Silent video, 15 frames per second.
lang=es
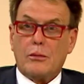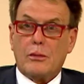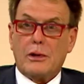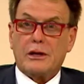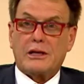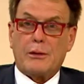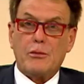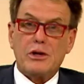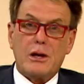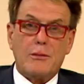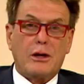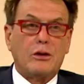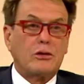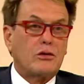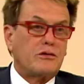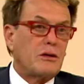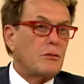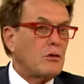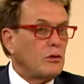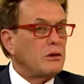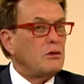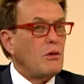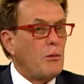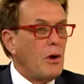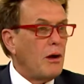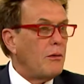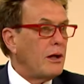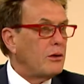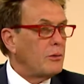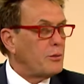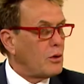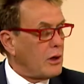Estamos llamando. entonces continuamos hablando por